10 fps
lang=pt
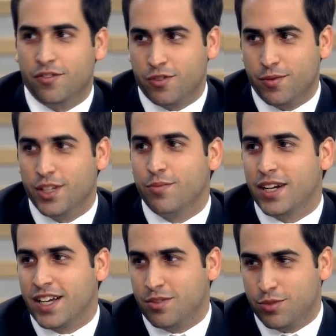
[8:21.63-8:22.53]
foi minha, do
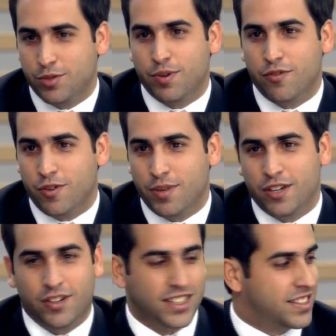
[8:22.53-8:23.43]
mercado municipal foi minha.
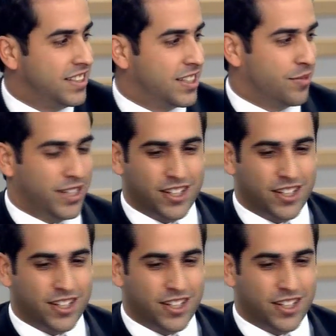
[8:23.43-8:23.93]
Não é assim, também, né,